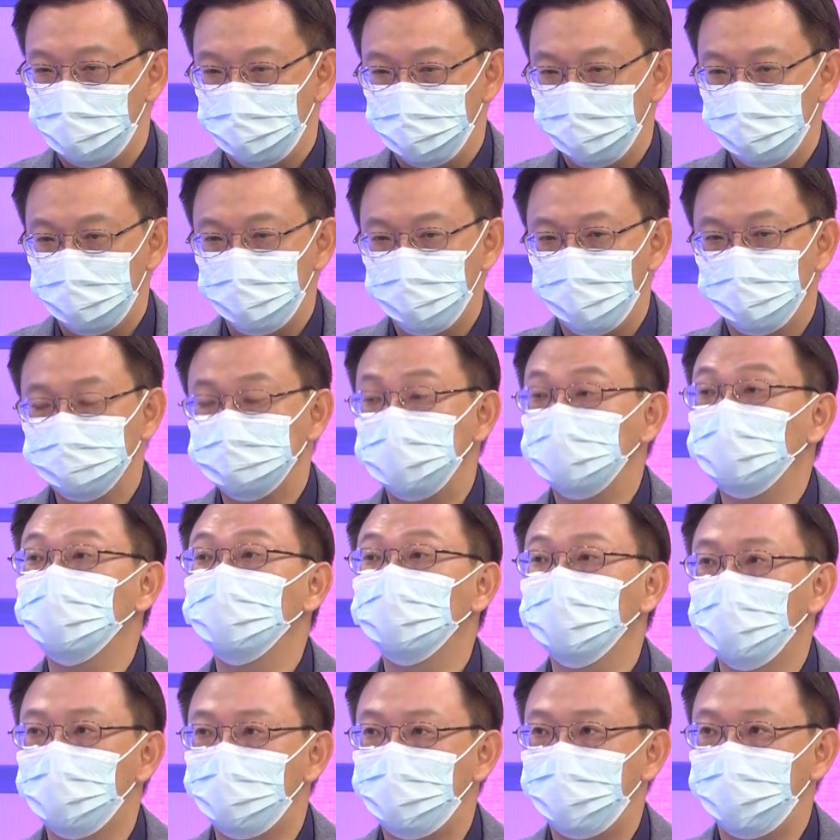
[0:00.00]
แบบเป็นเว็บไซต์
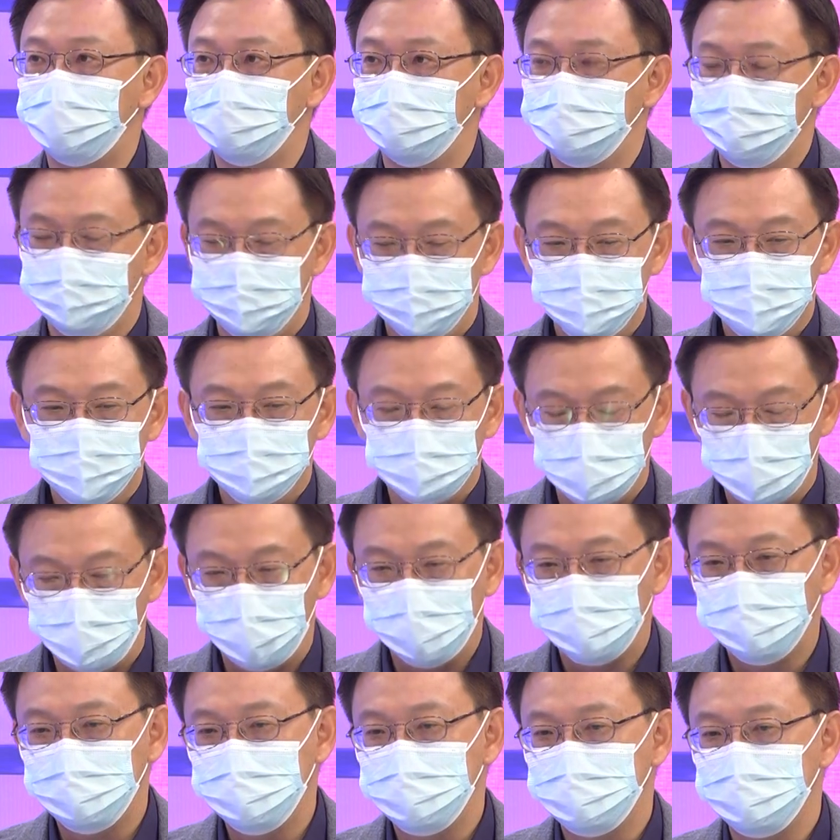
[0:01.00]
ทั่วๆไปแต่
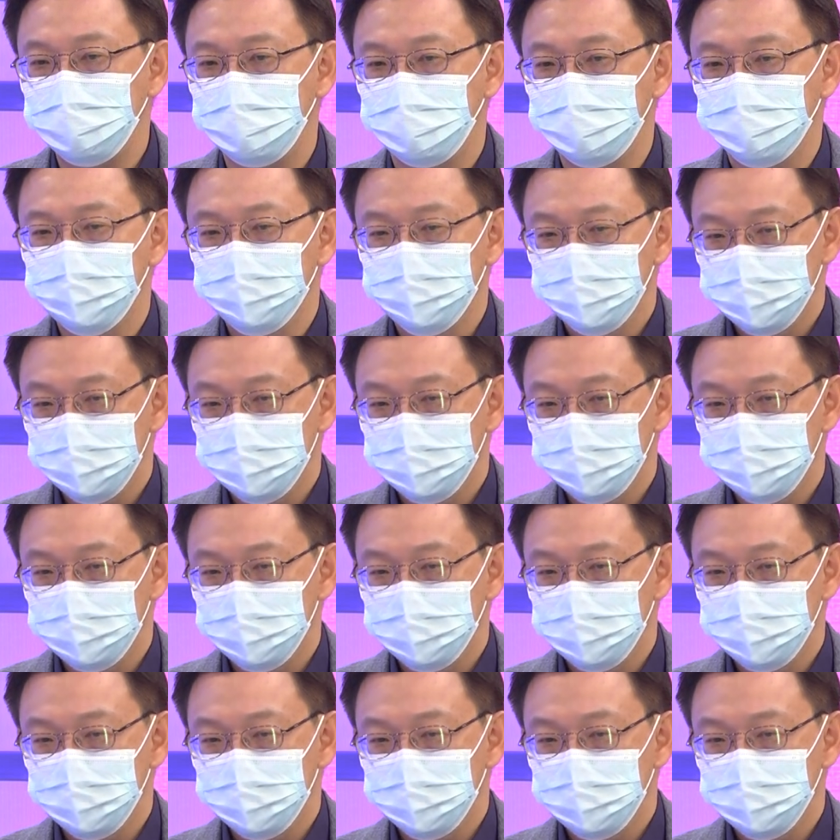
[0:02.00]
วันนี้เนี่ย